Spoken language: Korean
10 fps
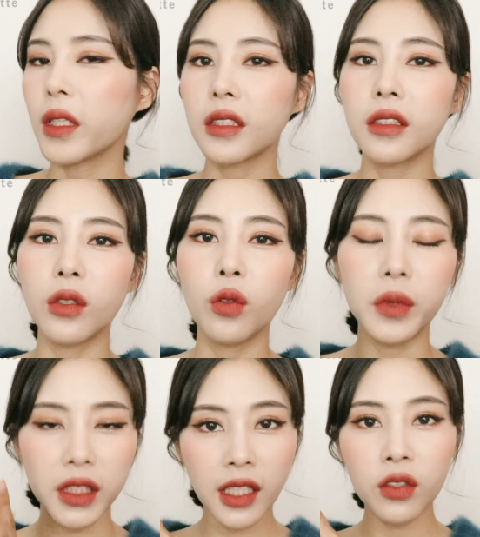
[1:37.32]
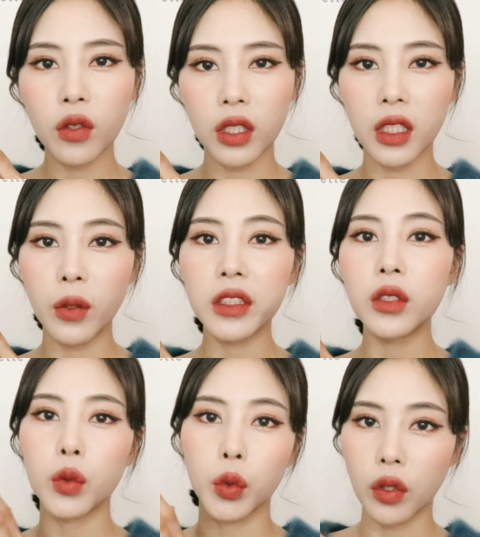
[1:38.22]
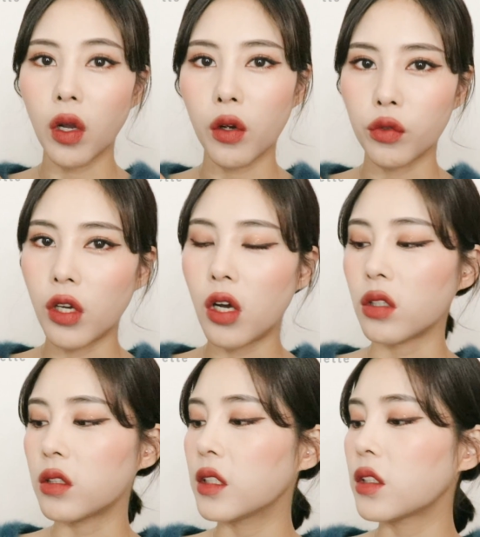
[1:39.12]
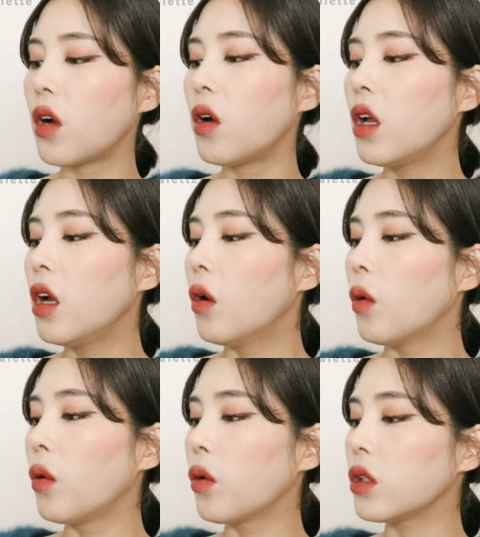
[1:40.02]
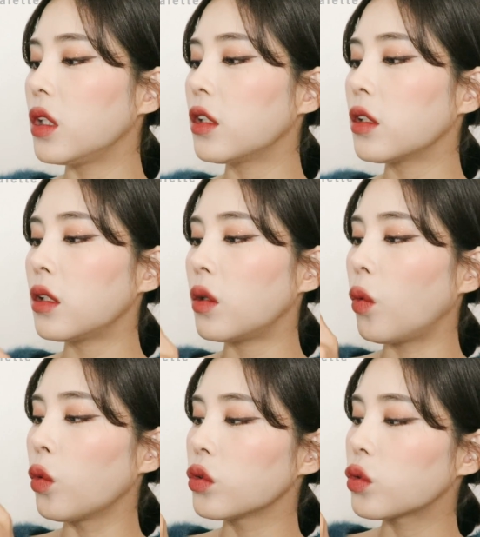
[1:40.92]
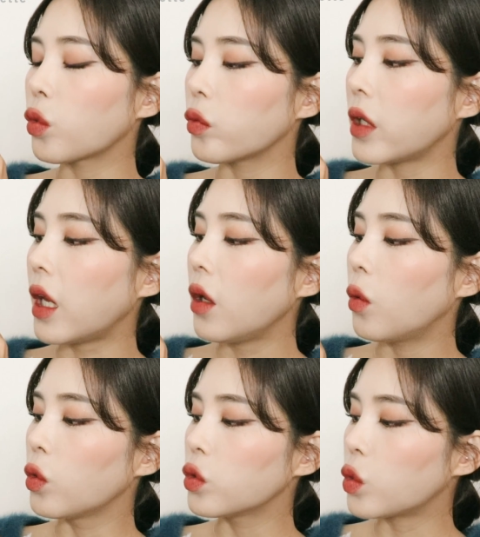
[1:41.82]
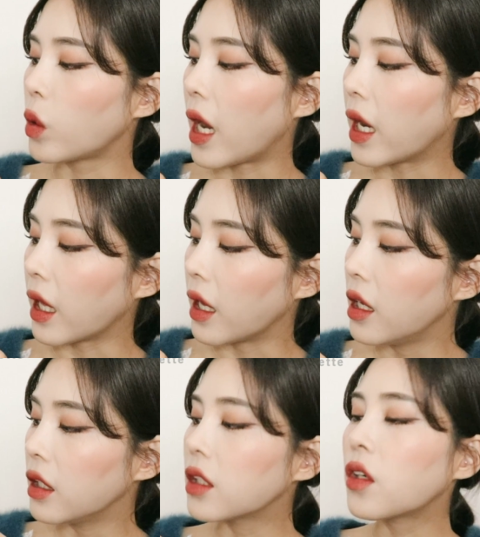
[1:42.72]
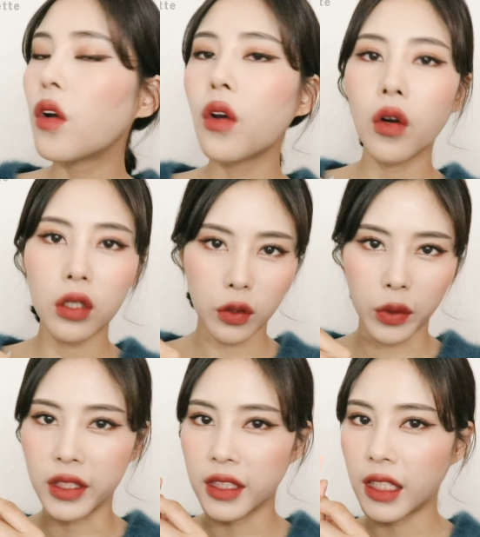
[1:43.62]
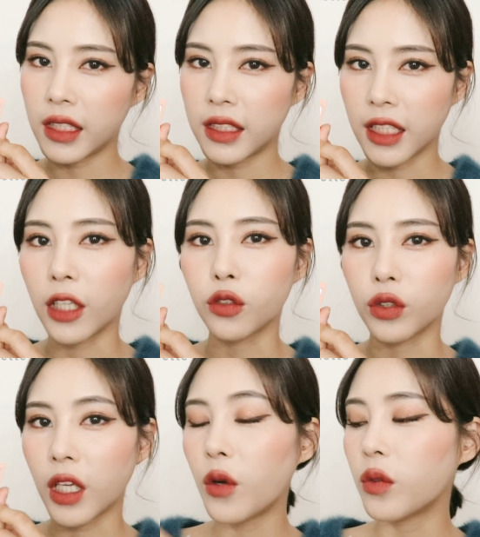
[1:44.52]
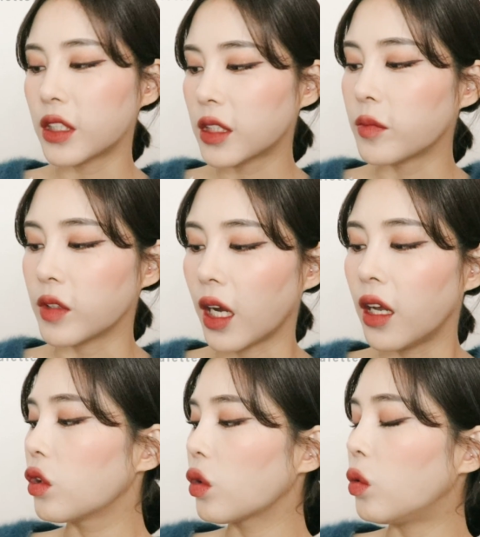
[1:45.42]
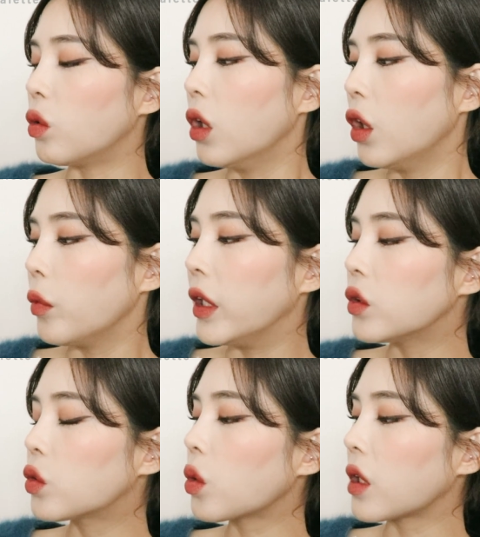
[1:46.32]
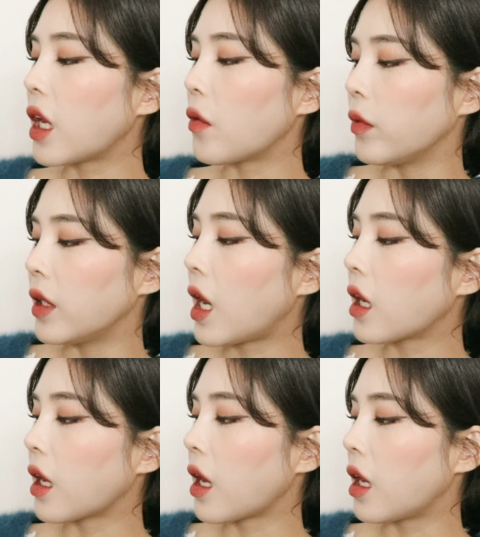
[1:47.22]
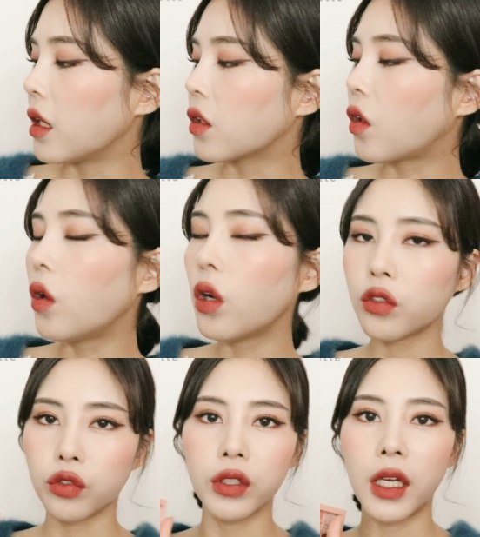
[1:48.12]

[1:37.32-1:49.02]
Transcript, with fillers: 봤을 때도 밀착력이 훨씬 더 좋더라고요. 그래서 이 오른쪽 위에, 오른쪽 아래 이 컬러를 굉장히 자주 사용을 했습니다. 그리고 왼쪽에 위아래 이 컬러 두